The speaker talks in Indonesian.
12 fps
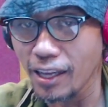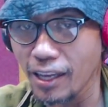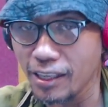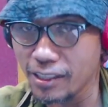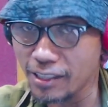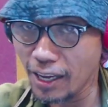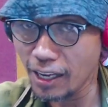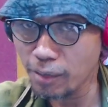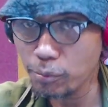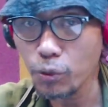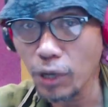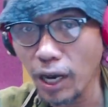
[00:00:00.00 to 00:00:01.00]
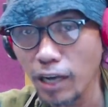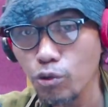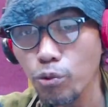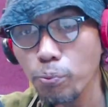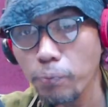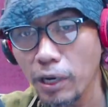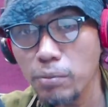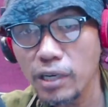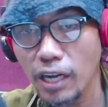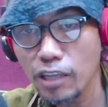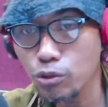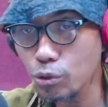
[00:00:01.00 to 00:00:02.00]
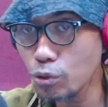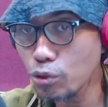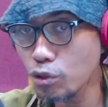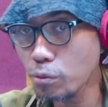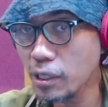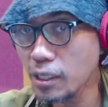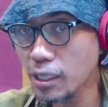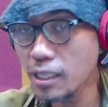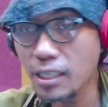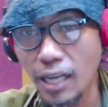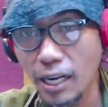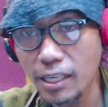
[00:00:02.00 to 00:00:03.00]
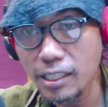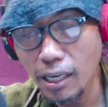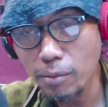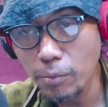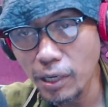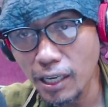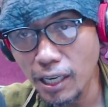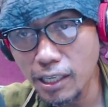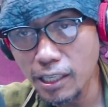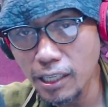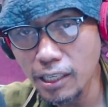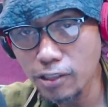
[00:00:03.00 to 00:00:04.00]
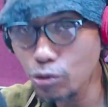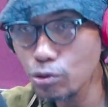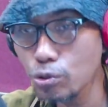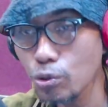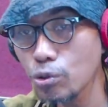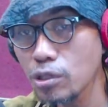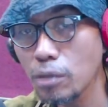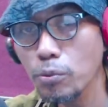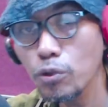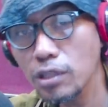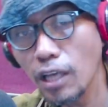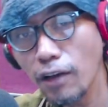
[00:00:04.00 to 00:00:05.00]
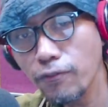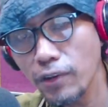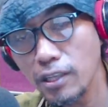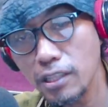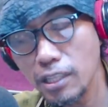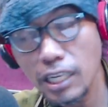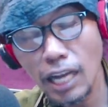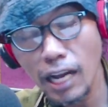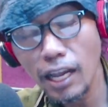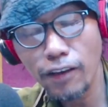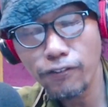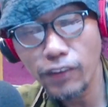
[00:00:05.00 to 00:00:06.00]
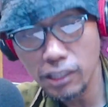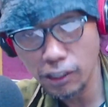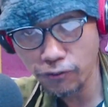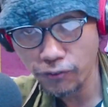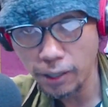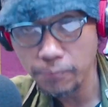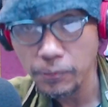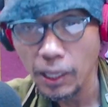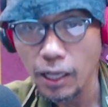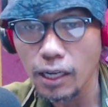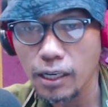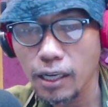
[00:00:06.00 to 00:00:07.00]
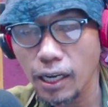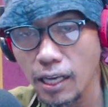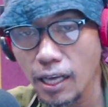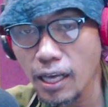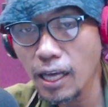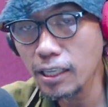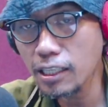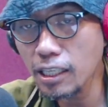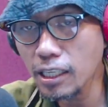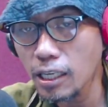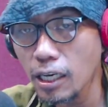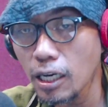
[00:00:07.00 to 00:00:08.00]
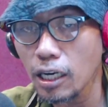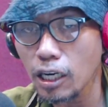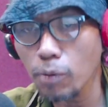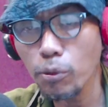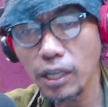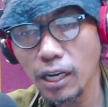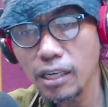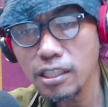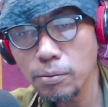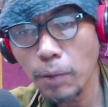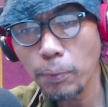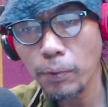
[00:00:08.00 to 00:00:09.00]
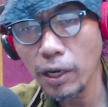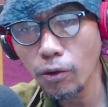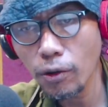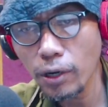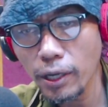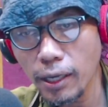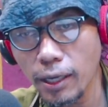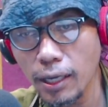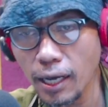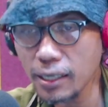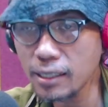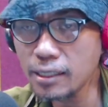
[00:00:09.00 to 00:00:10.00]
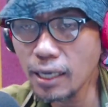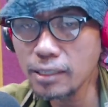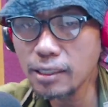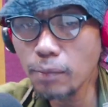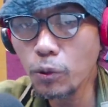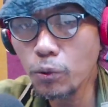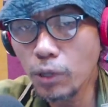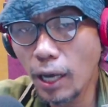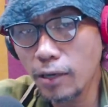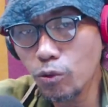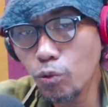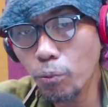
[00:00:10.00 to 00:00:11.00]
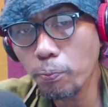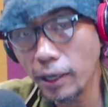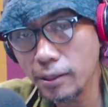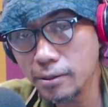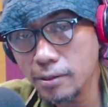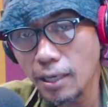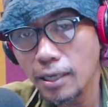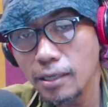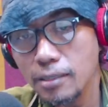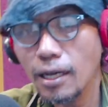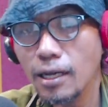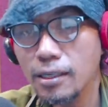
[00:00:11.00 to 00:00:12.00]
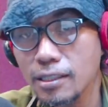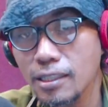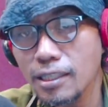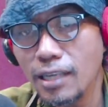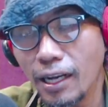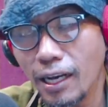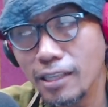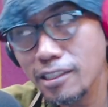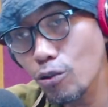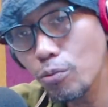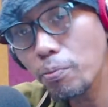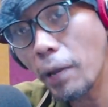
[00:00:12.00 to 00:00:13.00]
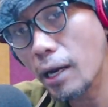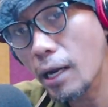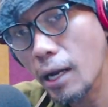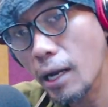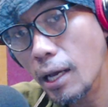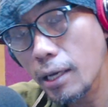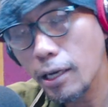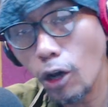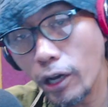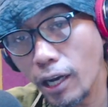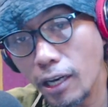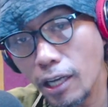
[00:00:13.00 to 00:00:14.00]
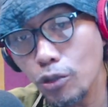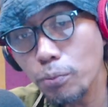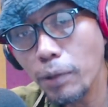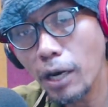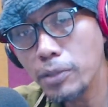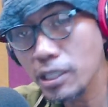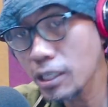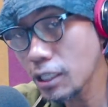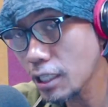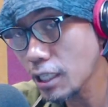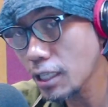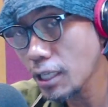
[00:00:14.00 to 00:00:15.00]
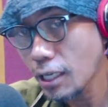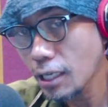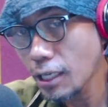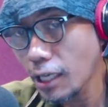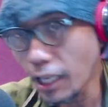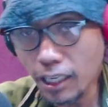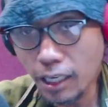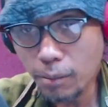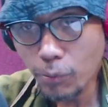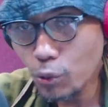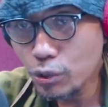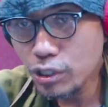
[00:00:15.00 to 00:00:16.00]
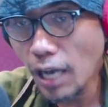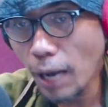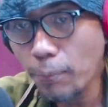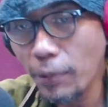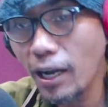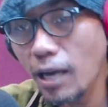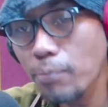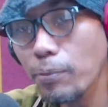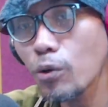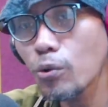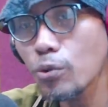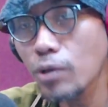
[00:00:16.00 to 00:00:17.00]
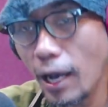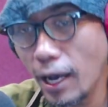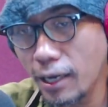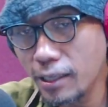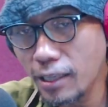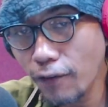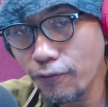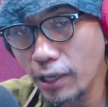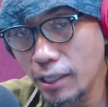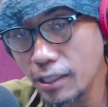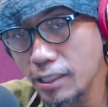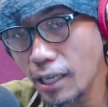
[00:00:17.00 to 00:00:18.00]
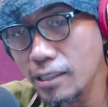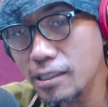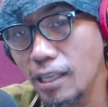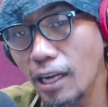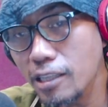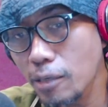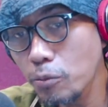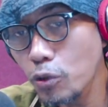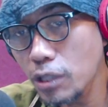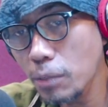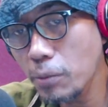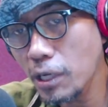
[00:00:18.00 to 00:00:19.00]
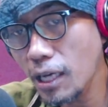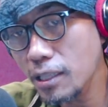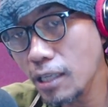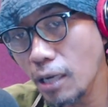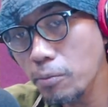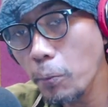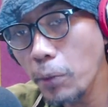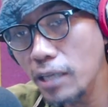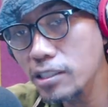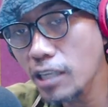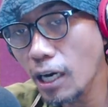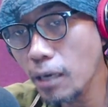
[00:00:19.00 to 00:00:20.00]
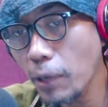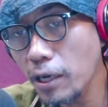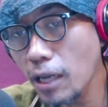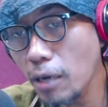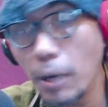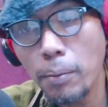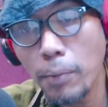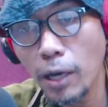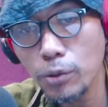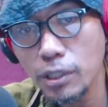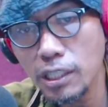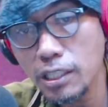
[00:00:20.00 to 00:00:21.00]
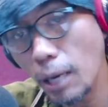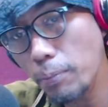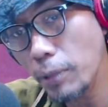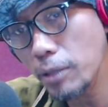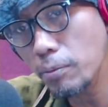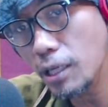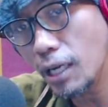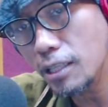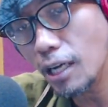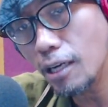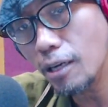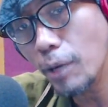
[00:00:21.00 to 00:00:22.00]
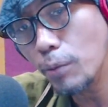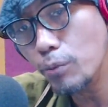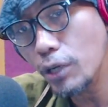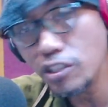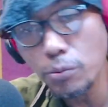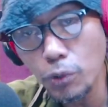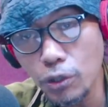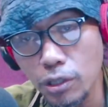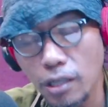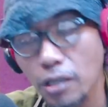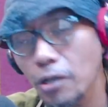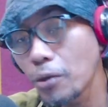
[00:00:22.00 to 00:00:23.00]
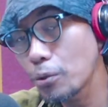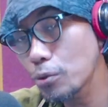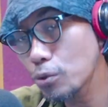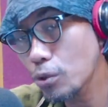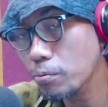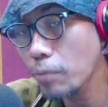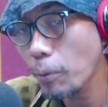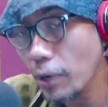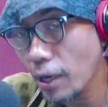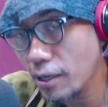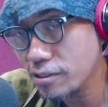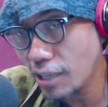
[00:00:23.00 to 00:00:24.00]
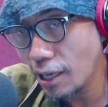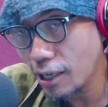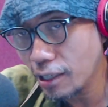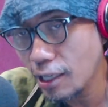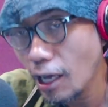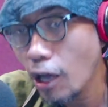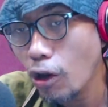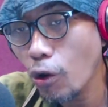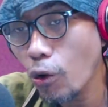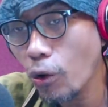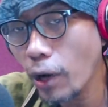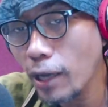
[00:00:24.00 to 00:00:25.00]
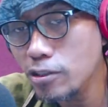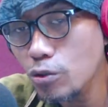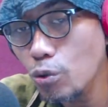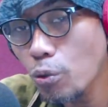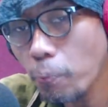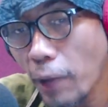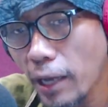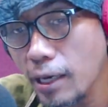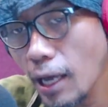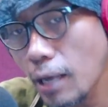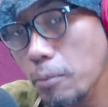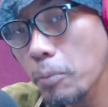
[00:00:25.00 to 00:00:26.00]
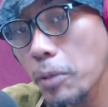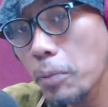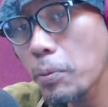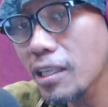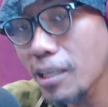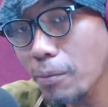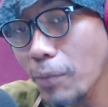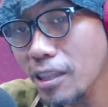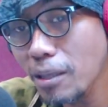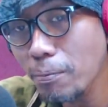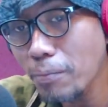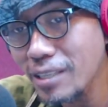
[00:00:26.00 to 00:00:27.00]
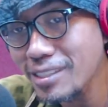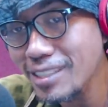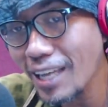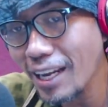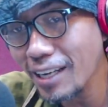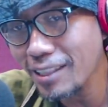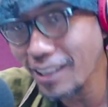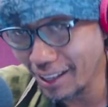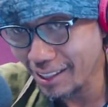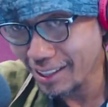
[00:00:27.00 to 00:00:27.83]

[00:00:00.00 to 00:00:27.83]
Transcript: Dan penggunaan umpan beracun untuk mengendalikan mereka ini justru terbukti efek tidaklah efektif ya. Karena hal ini kemungkinan disebabkan oleh rendahnya penggunaan umpan dan ditinggalkannya umpan. Nah, oleh karena itu para peneliti ingin menguji apakah penggunaan kafein yang telah terbukti meningkatkan pembelajaran pada lebah madu ini dapat meningkatkan kemampuan semut untuk mempelajari lokasi umpan dan membimbing teman-teman sarangnya